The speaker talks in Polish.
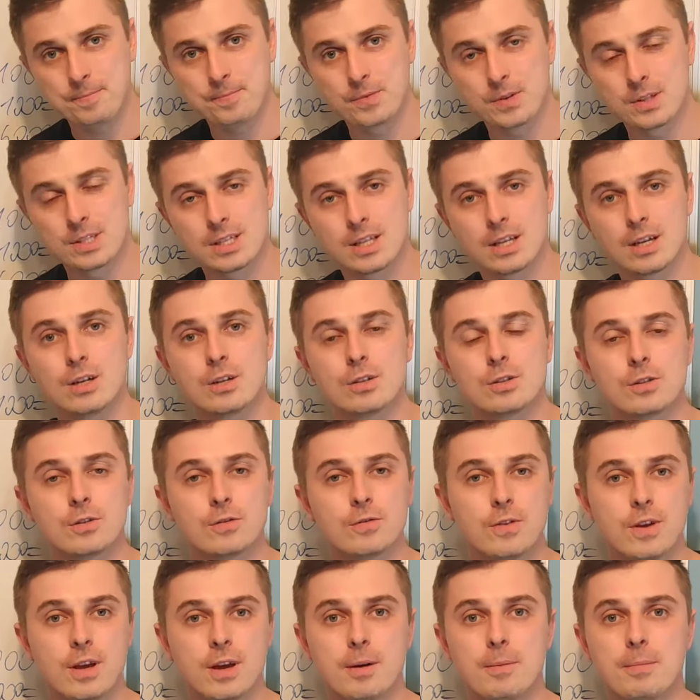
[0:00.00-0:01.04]
Z tego co
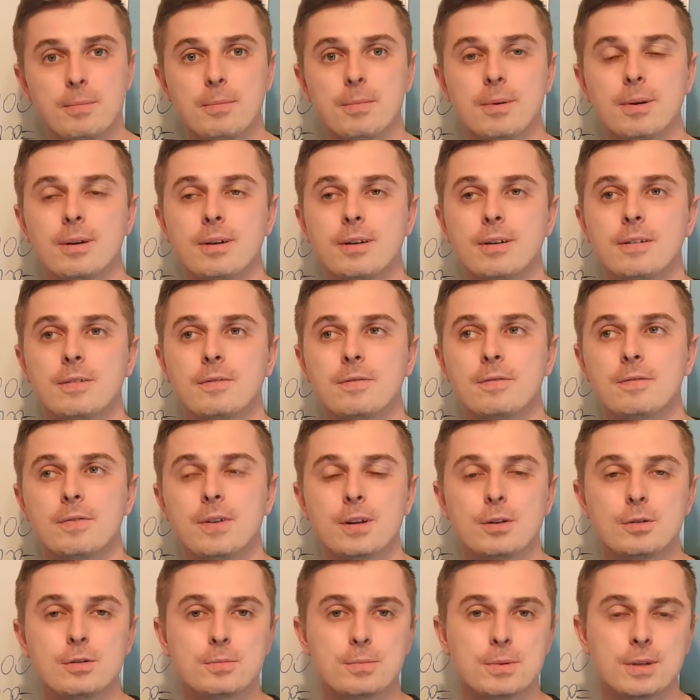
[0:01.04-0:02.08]
wiem,
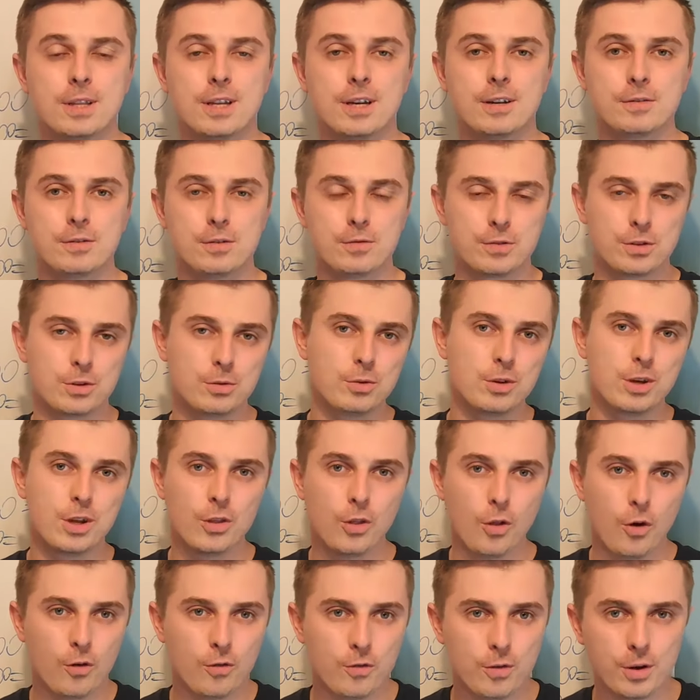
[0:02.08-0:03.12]
wielu sprzedawców, szczególnie
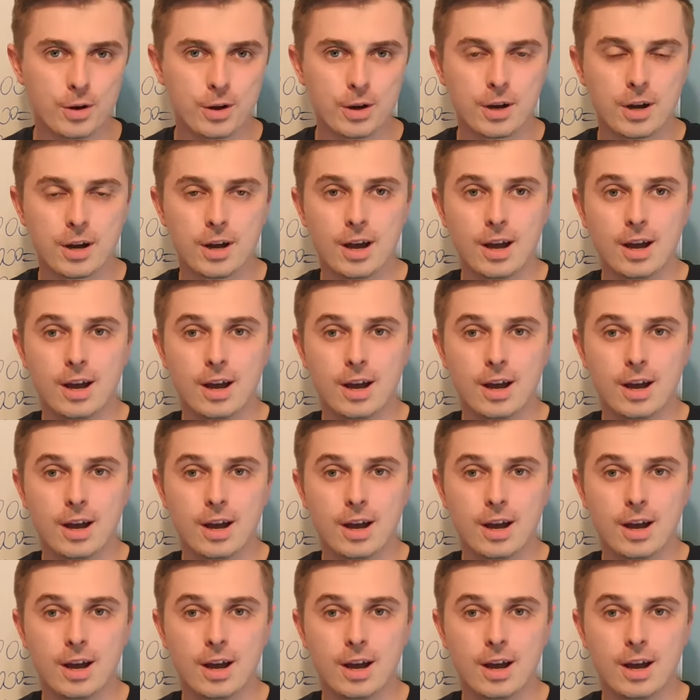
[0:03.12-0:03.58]
nowych,